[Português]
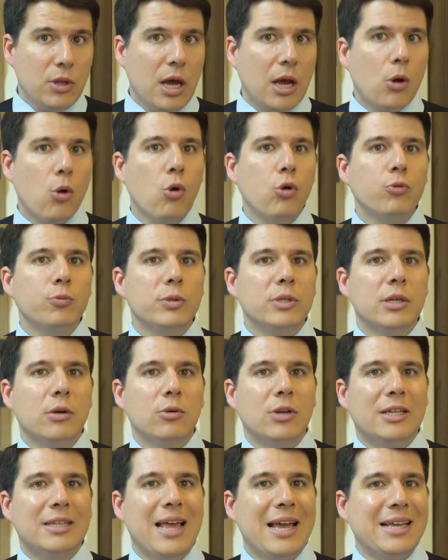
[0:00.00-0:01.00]
da
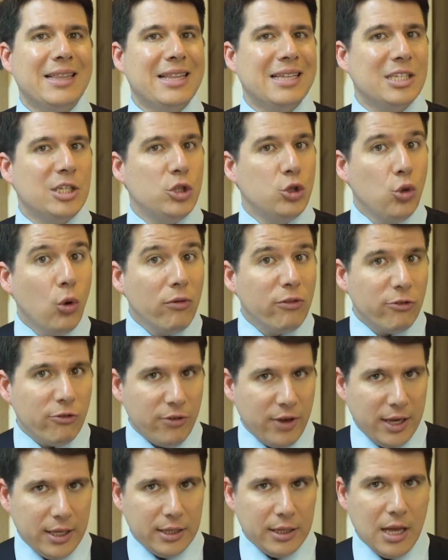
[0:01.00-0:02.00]
Corrupção na década de
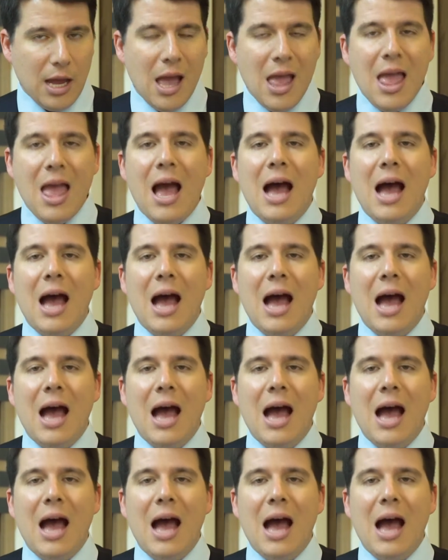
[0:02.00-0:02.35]
90,